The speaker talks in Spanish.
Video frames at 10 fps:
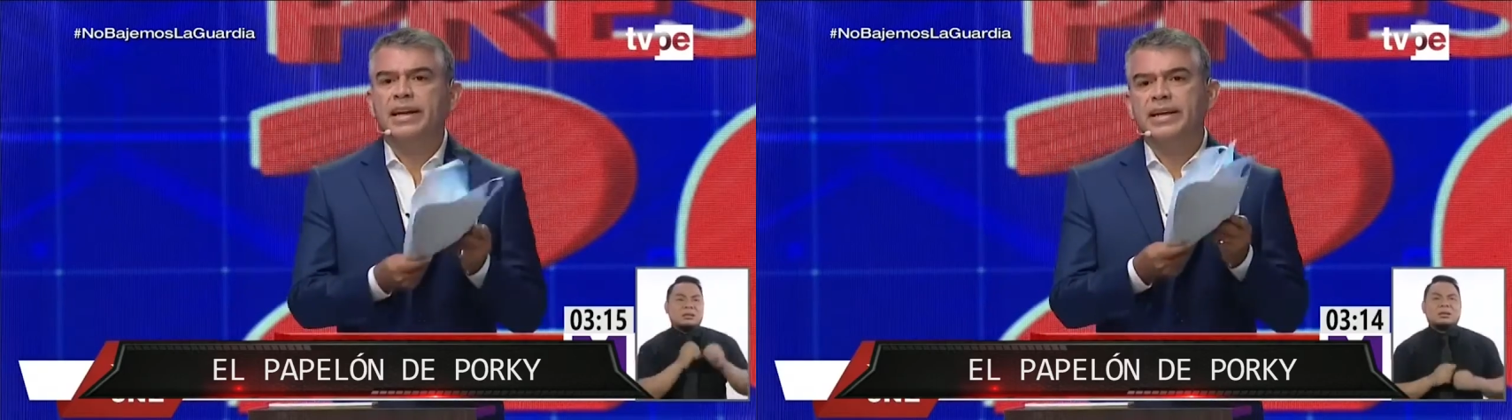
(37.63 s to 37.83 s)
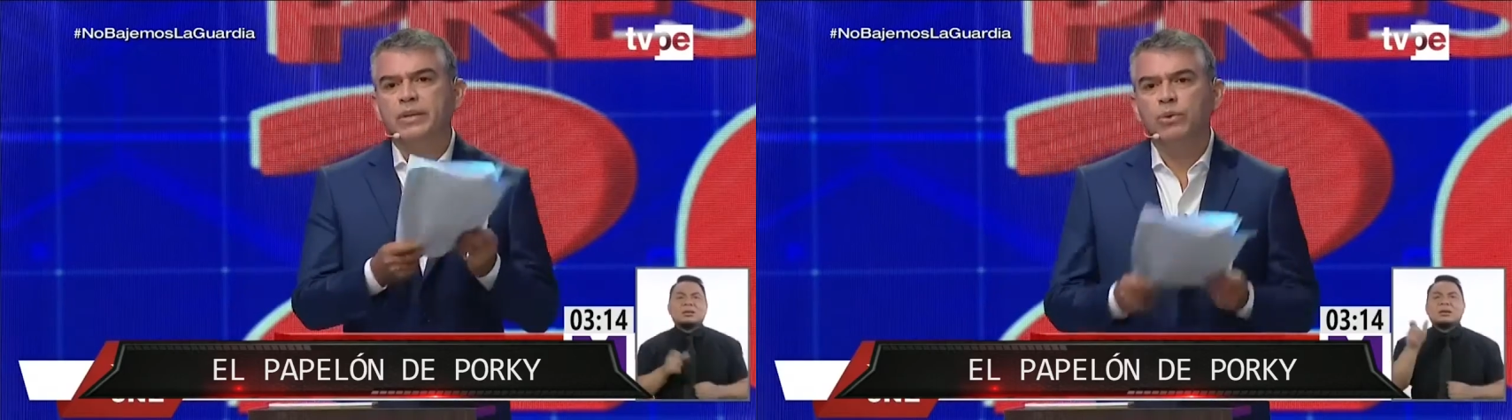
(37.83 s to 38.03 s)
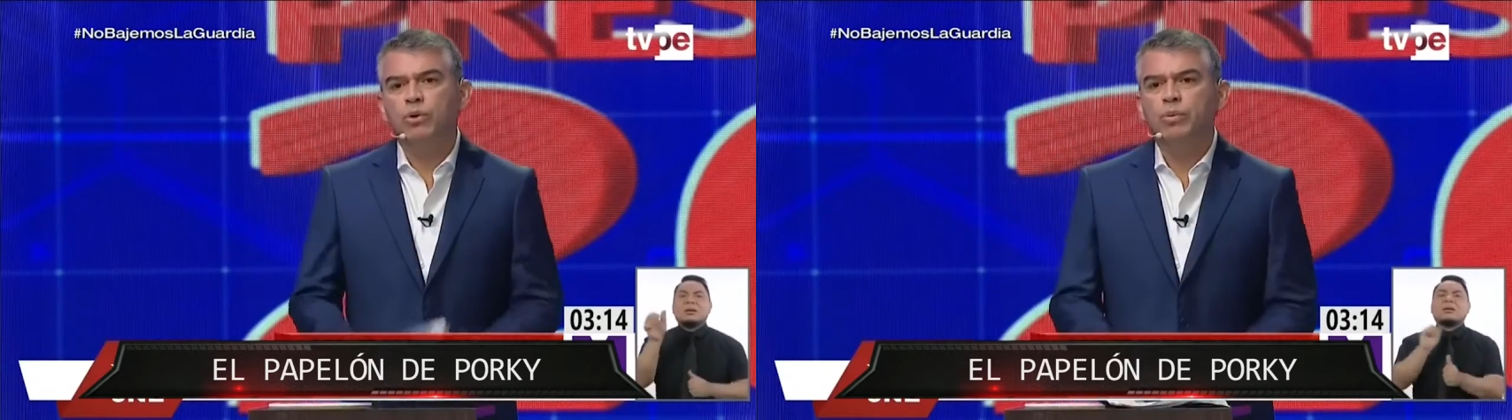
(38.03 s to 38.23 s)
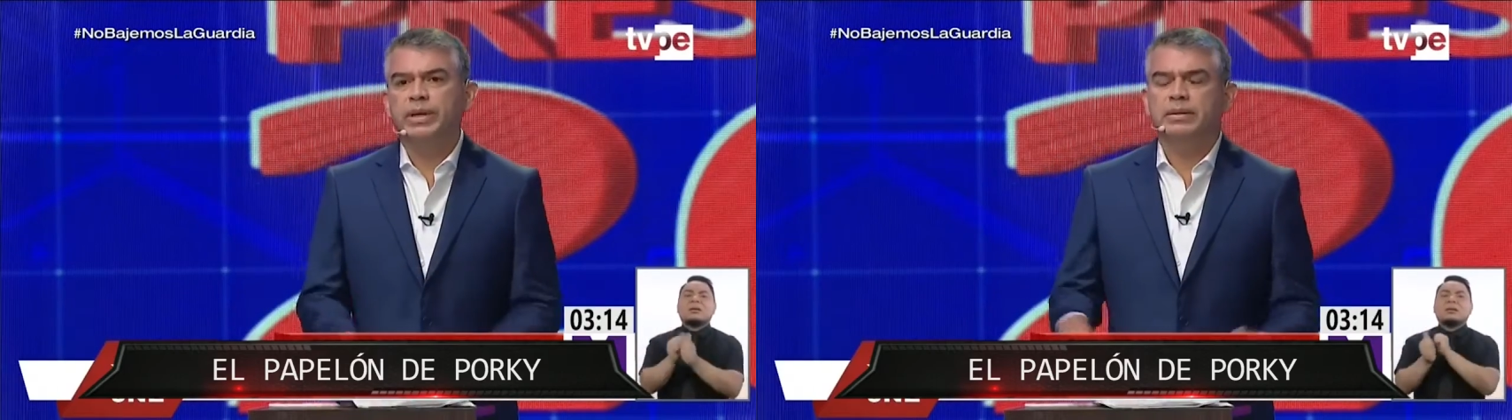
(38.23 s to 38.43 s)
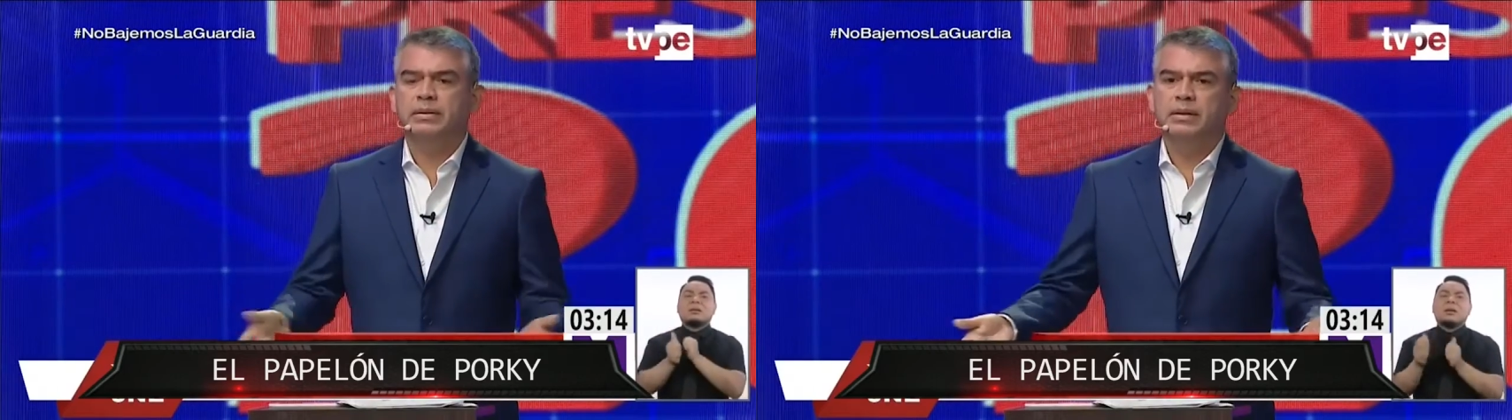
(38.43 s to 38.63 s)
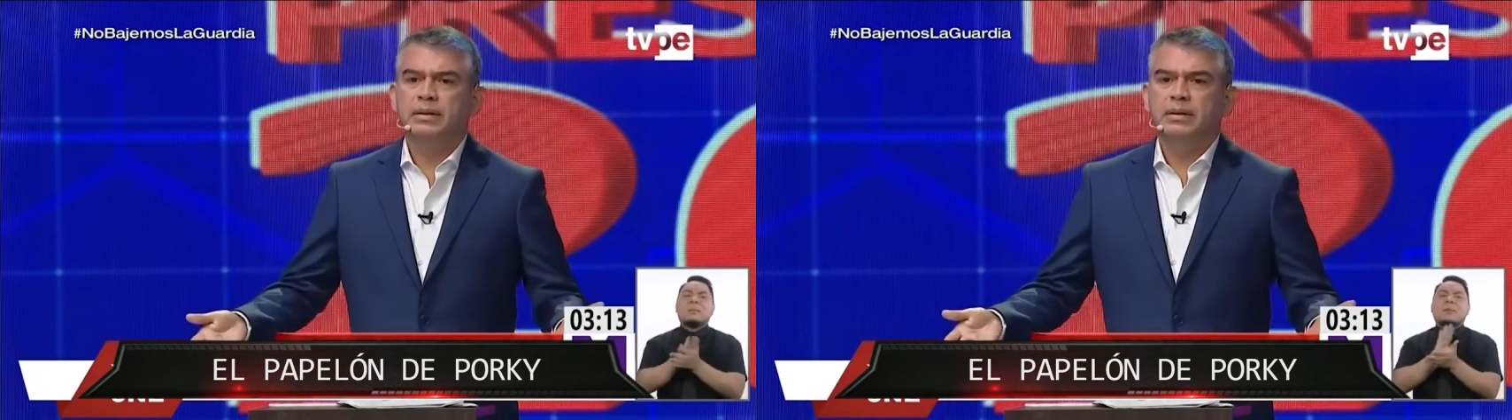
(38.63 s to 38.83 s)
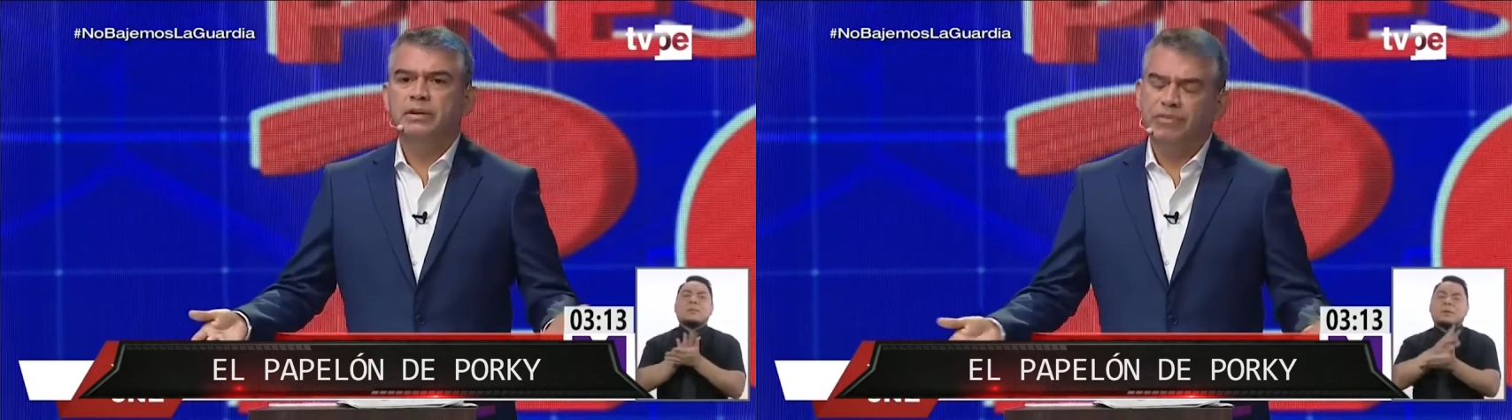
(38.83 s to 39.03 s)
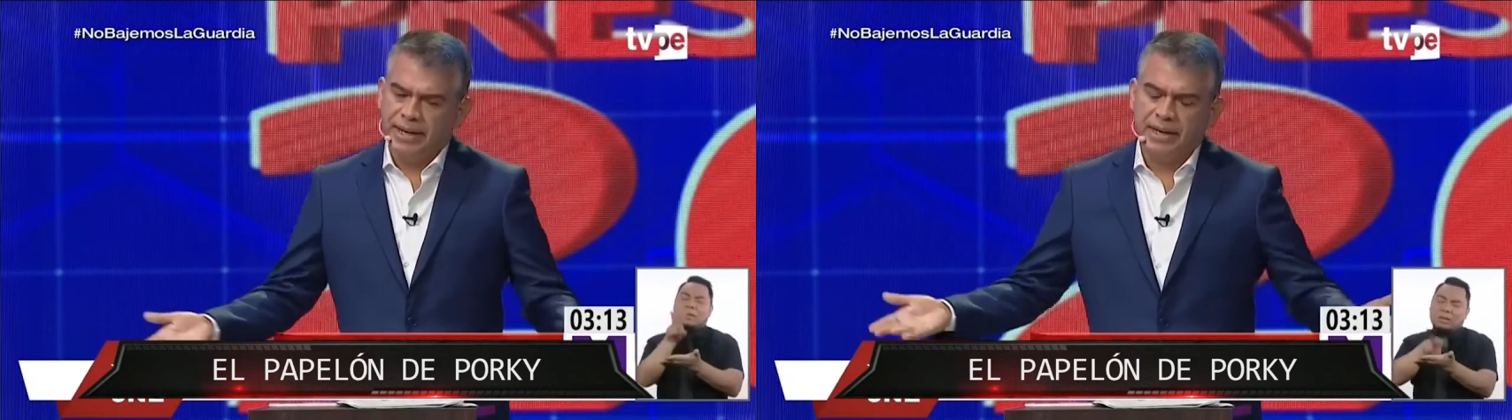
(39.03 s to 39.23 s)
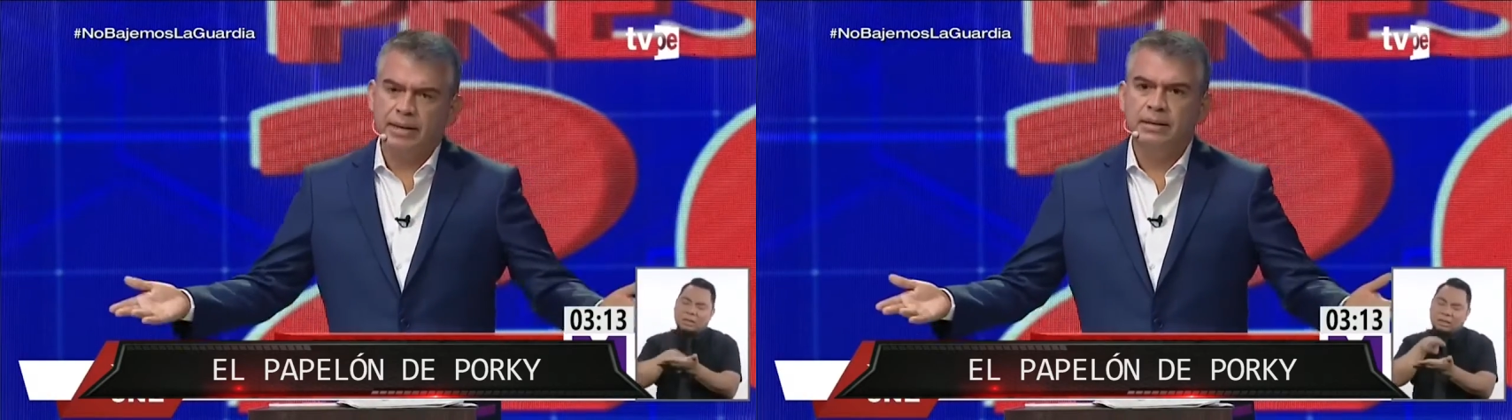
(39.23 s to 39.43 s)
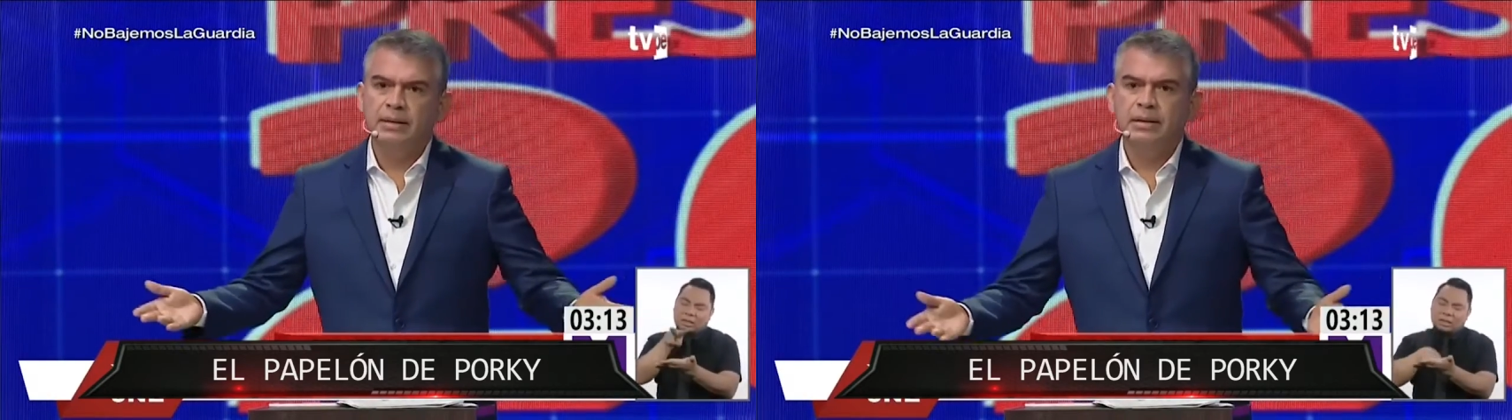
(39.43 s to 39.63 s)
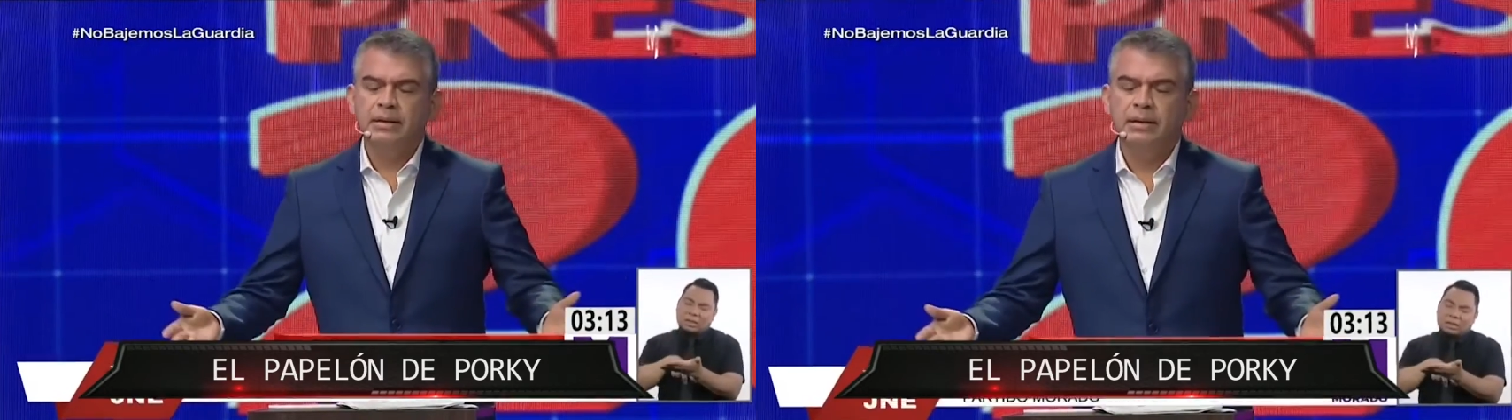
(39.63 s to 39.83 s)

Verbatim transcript: que están leyendo un documento. No friegue.